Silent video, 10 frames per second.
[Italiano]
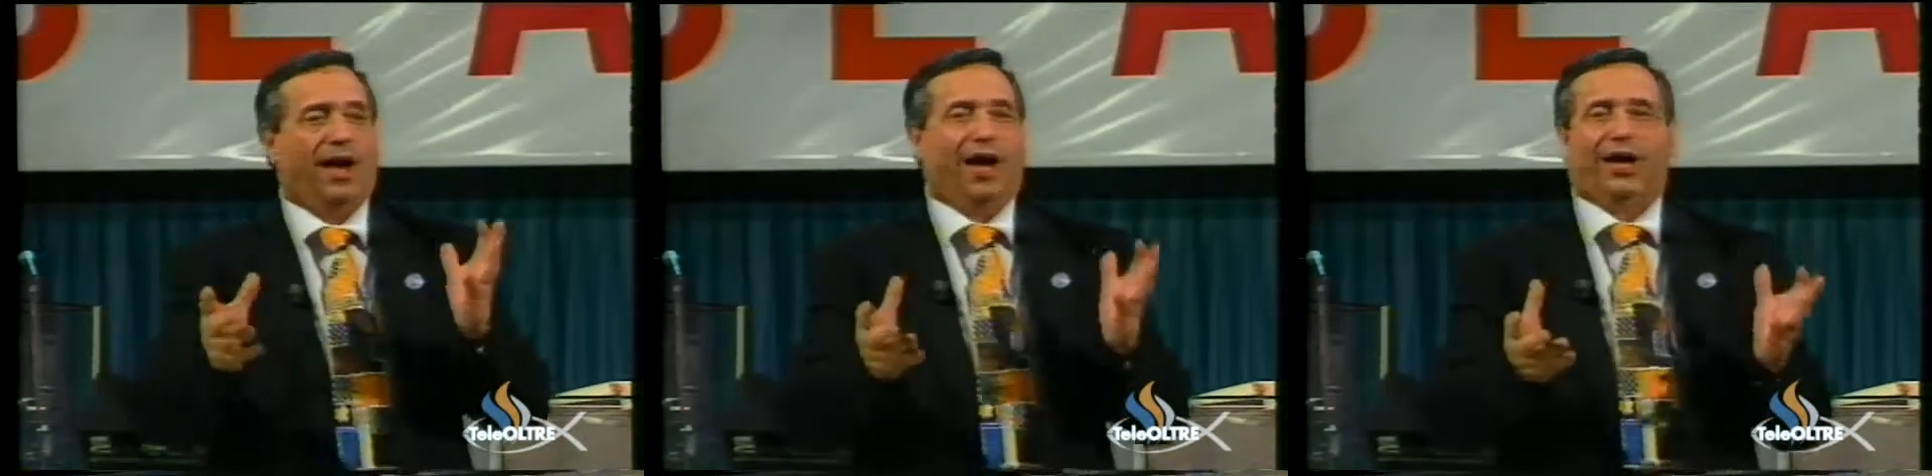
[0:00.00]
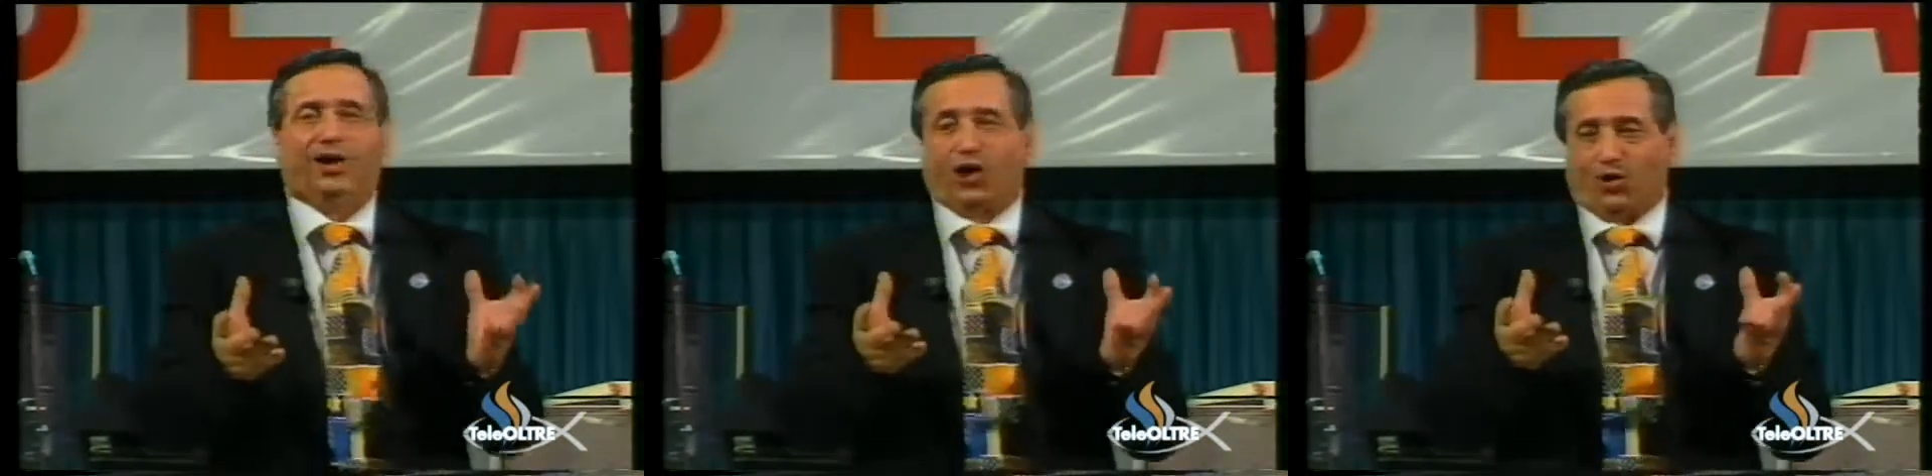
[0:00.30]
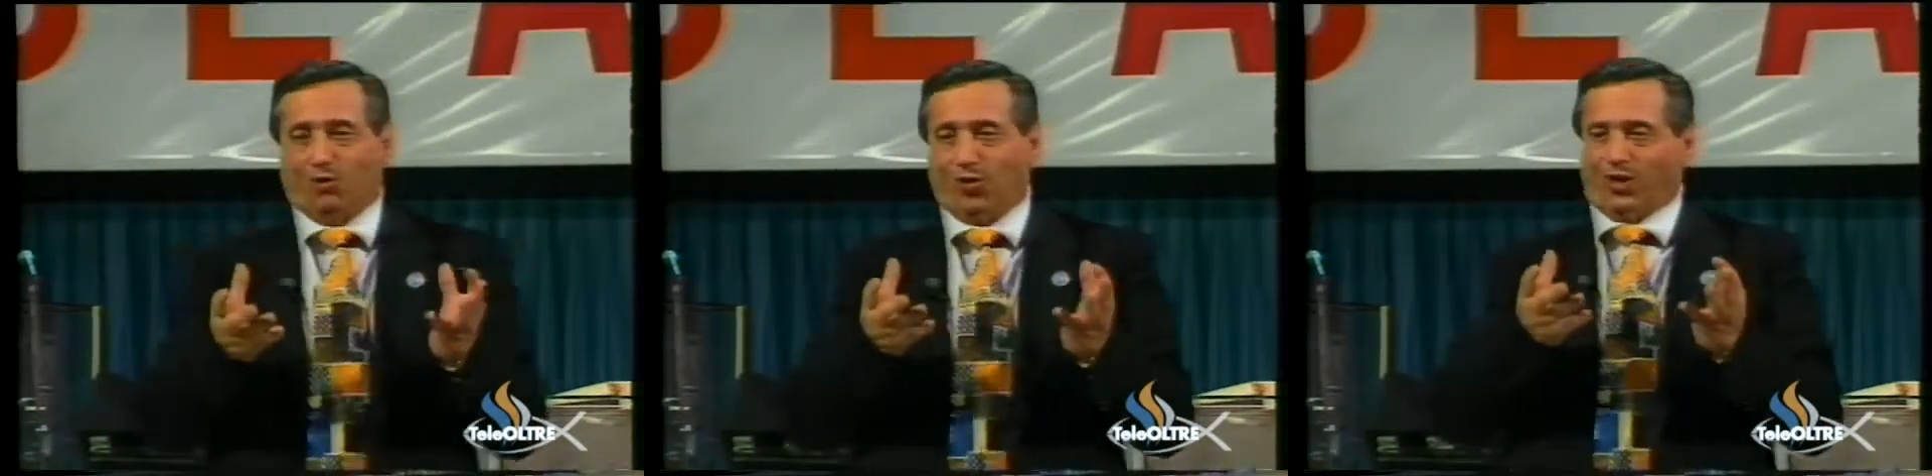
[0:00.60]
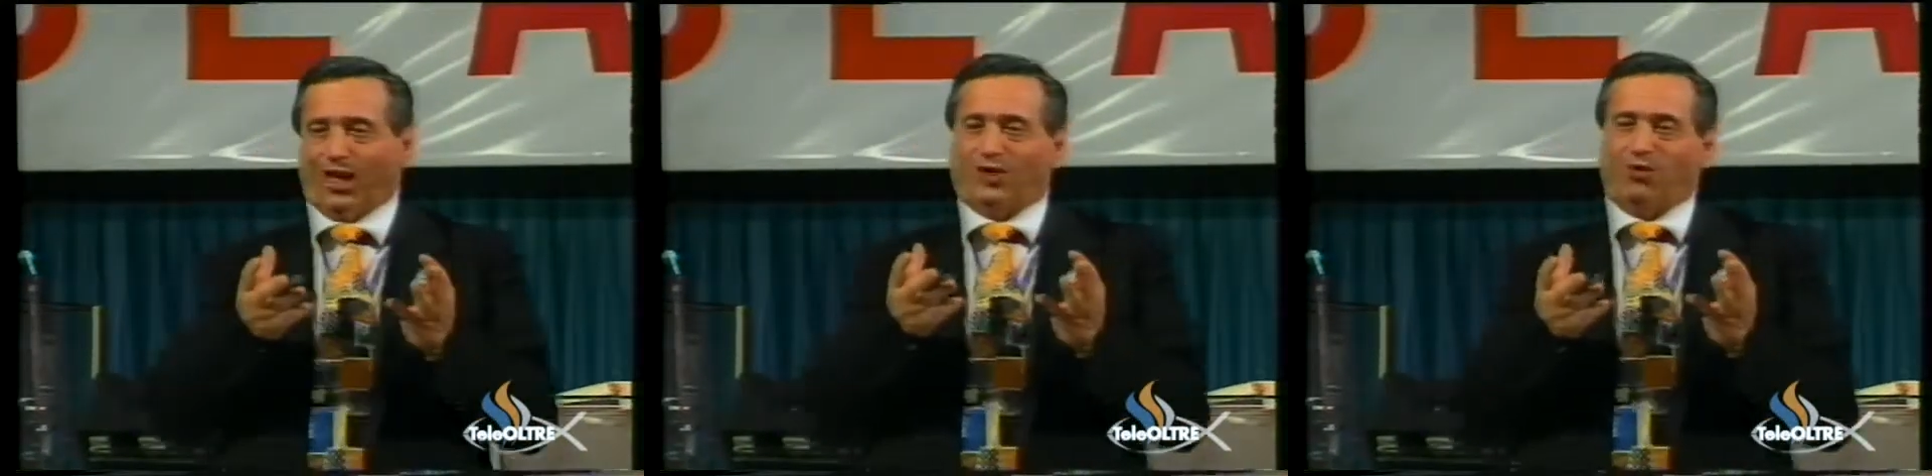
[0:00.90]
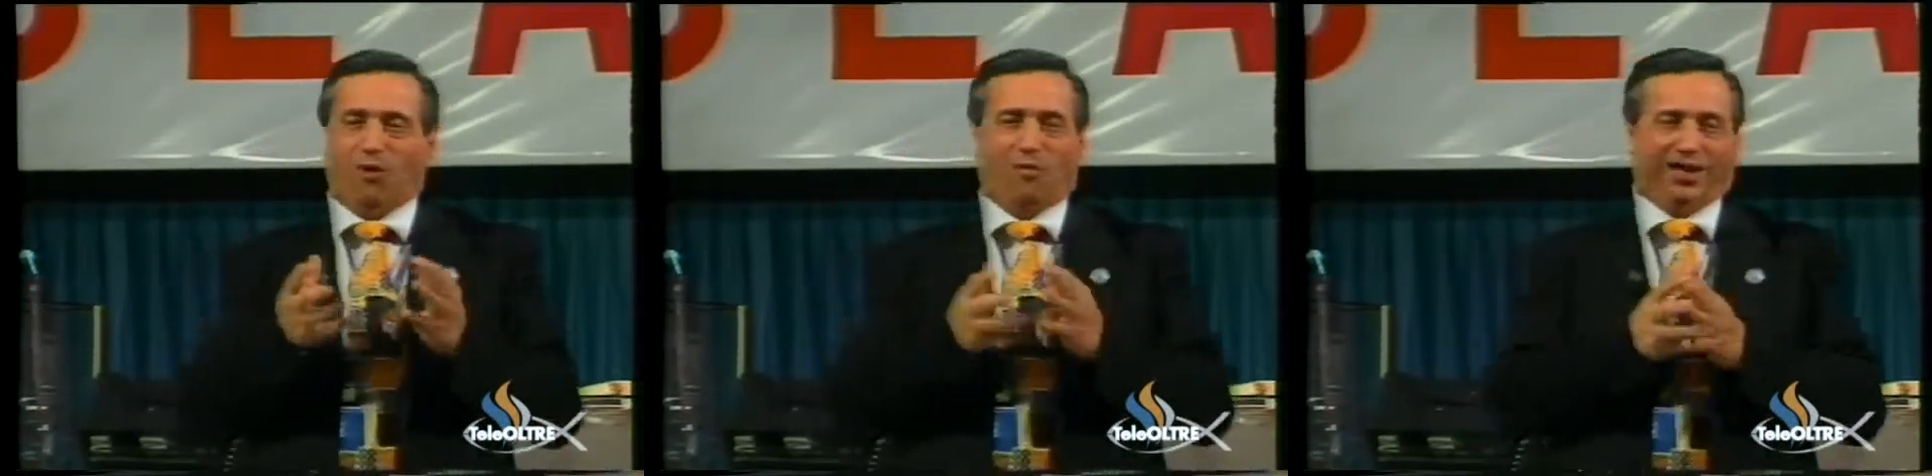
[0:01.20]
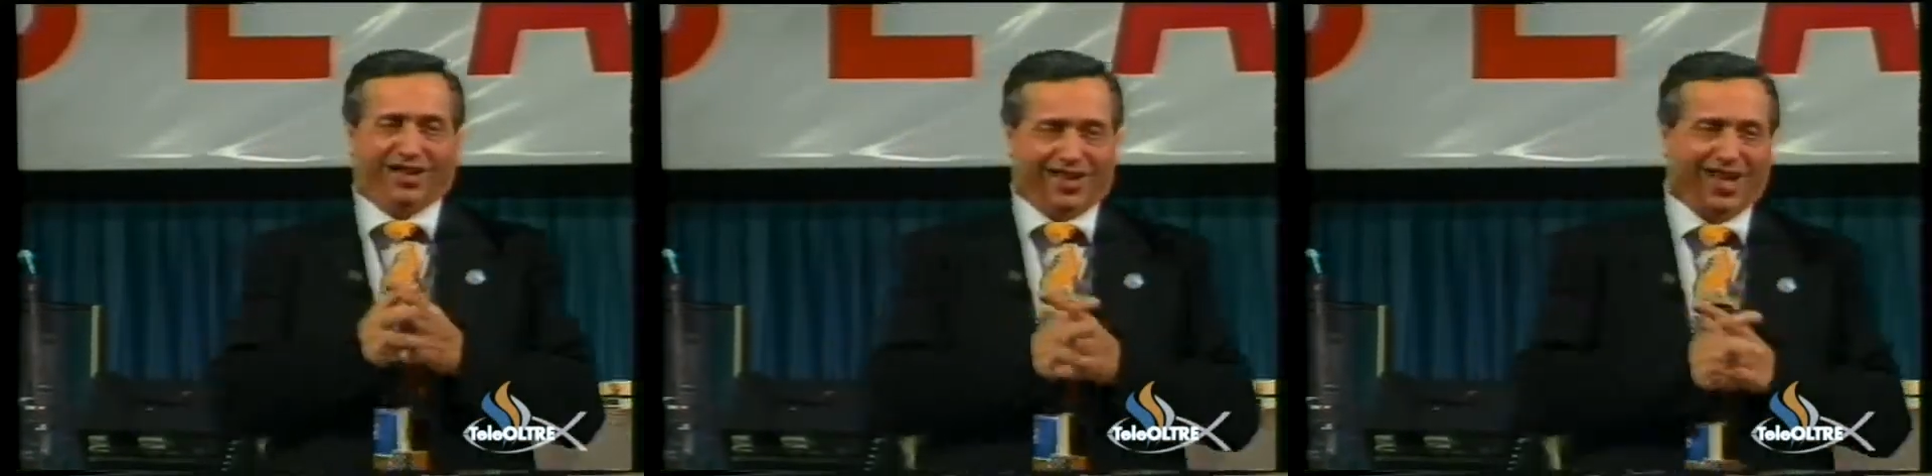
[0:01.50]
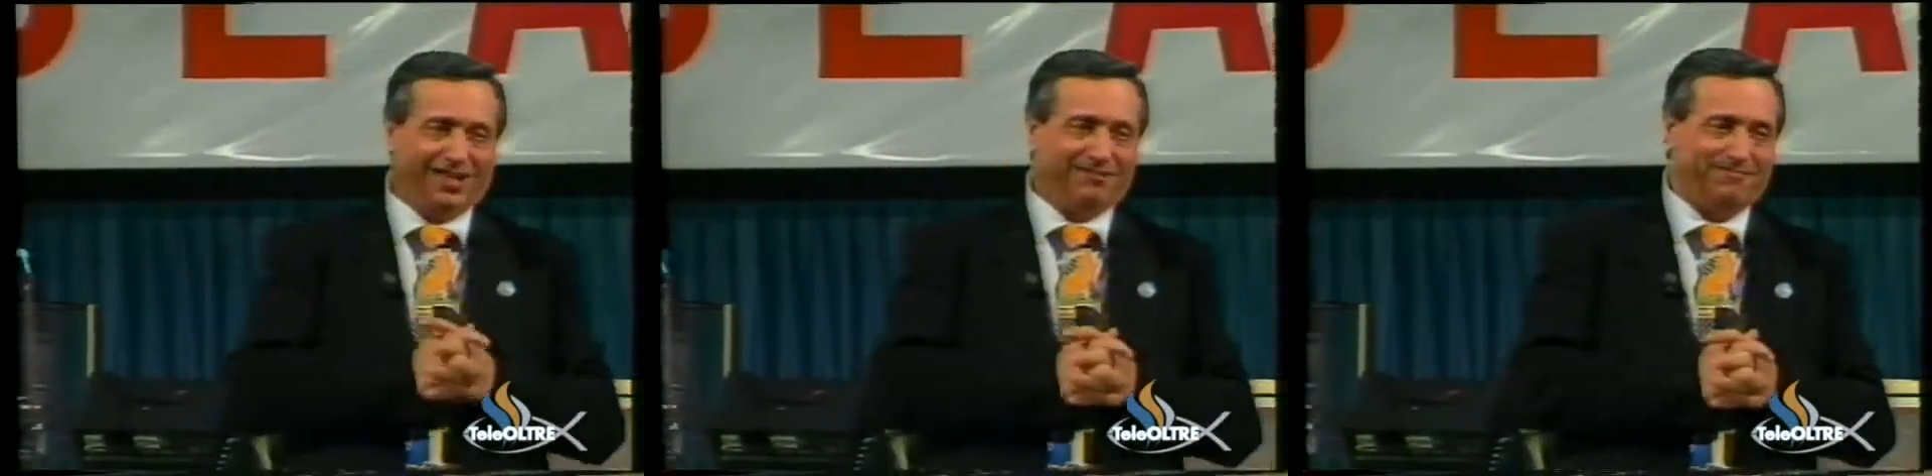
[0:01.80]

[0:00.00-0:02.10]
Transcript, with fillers: anche Gesù mostra la sua umanità.